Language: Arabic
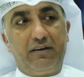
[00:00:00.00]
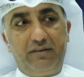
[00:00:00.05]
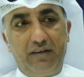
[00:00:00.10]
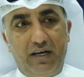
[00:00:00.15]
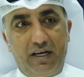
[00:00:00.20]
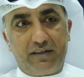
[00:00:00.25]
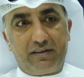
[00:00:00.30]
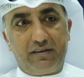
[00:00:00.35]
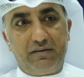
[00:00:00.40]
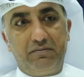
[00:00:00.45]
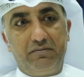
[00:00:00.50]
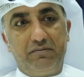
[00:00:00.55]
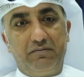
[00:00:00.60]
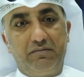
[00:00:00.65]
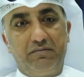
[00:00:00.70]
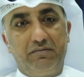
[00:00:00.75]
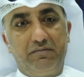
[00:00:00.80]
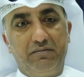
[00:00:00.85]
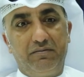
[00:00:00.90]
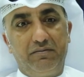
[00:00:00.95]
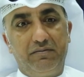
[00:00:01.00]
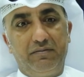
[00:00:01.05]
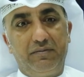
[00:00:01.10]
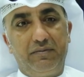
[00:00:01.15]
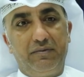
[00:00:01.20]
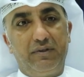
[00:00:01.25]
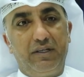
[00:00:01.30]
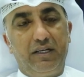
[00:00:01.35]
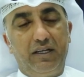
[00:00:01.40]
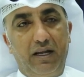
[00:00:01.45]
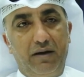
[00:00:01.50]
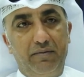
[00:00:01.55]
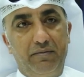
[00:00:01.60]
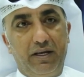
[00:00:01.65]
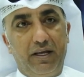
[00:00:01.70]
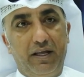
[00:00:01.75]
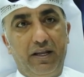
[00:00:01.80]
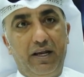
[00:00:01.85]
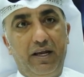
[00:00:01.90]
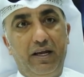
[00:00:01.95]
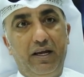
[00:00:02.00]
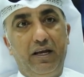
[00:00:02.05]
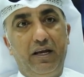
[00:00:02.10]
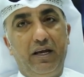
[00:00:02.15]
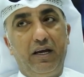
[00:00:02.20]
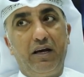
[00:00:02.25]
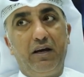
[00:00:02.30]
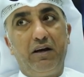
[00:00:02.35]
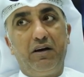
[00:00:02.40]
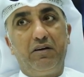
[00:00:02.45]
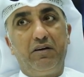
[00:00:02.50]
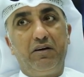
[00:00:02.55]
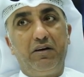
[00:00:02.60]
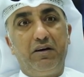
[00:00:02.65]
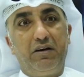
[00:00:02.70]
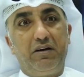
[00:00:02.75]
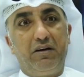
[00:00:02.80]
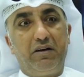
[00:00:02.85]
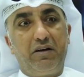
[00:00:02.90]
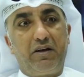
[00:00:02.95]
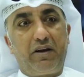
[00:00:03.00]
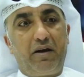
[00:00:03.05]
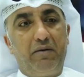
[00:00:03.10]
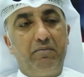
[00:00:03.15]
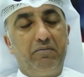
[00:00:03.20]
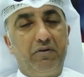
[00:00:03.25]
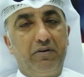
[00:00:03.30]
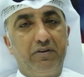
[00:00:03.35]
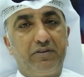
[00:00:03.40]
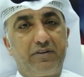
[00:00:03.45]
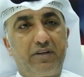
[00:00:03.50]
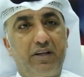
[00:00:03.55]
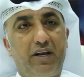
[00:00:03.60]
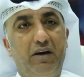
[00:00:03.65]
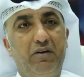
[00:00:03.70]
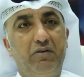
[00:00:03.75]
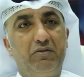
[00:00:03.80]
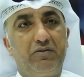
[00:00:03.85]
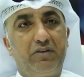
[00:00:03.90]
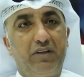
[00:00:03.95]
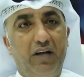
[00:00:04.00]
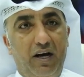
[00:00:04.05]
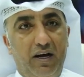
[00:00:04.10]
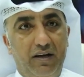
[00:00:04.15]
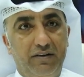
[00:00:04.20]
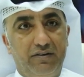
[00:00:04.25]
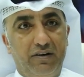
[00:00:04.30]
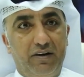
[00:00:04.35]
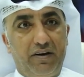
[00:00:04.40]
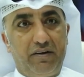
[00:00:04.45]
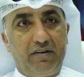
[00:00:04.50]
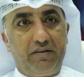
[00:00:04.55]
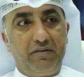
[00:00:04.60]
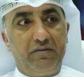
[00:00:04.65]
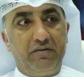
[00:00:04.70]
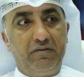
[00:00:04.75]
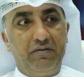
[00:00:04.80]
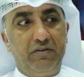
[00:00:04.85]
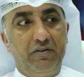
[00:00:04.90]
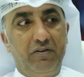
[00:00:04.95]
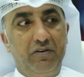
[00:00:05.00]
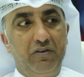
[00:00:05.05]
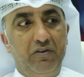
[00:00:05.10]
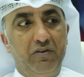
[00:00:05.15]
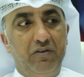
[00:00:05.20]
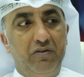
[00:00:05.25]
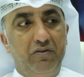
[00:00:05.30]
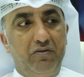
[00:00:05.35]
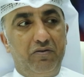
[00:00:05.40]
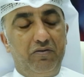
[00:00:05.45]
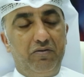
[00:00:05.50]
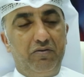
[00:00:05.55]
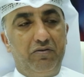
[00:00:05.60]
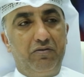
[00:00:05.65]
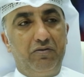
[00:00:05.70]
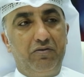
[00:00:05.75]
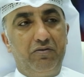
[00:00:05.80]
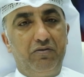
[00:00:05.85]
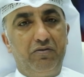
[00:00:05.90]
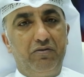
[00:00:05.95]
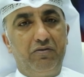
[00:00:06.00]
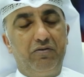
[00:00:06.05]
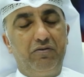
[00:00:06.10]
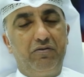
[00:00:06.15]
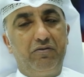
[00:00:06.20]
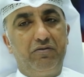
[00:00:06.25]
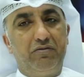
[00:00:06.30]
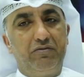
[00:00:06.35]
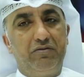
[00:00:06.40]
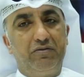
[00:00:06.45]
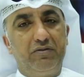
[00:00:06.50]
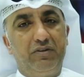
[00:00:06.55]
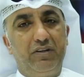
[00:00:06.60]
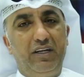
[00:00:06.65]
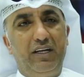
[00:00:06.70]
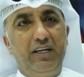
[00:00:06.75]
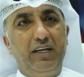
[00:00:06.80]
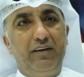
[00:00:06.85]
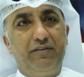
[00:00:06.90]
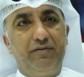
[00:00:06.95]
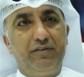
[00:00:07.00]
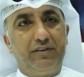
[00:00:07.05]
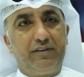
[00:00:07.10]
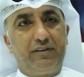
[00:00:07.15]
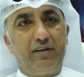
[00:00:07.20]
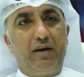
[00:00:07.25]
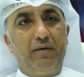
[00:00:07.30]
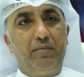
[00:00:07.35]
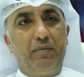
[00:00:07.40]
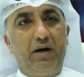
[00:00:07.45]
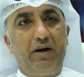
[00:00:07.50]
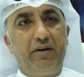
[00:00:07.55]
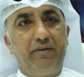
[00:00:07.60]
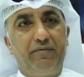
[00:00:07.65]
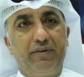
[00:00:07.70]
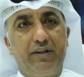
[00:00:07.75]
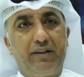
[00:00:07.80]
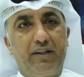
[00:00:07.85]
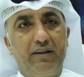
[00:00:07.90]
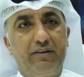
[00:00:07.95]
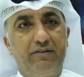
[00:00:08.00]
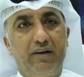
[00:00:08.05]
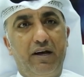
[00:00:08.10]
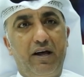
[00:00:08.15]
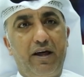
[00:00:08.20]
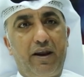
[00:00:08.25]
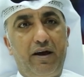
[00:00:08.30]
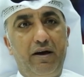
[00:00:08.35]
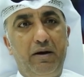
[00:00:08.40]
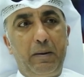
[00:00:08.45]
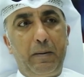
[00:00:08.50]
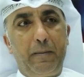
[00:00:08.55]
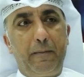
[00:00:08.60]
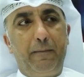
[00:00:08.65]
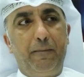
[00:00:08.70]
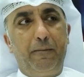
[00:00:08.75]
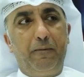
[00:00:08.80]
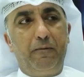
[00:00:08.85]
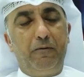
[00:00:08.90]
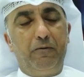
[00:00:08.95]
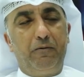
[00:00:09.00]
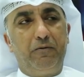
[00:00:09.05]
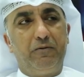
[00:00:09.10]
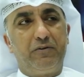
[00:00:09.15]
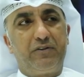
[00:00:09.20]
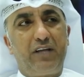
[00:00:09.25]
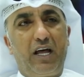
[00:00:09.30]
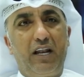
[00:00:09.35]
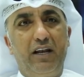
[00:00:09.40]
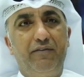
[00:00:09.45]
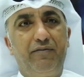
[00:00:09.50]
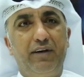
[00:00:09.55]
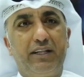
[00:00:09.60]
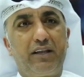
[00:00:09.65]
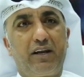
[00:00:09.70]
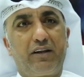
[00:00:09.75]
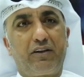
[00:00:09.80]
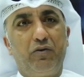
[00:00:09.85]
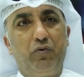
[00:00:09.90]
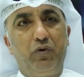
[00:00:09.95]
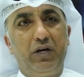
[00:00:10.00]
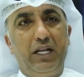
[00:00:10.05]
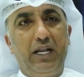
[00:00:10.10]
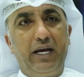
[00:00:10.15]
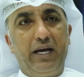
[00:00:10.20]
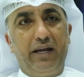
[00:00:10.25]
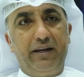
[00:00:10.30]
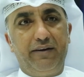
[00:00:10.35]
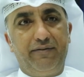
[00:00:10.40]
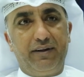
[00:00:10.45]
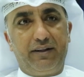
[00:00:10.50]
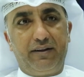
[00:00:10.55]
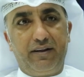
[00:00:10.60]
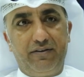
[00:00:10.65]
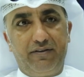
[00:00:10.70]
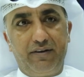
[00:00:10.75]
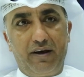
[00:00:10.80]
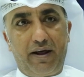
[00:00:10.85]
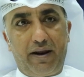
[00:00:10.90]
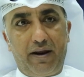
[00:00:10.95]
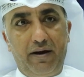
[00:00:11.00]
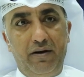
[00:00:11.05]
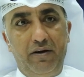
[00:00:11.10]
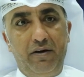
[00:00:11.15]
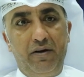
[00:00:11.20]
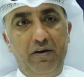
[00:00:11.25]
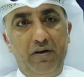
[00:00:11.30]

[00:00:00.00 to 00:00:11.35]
جاسم أميري آه، رب اسره وتاجر نعم ولي زمان في التجاره وصار لي فتره طويله يعني في التجاره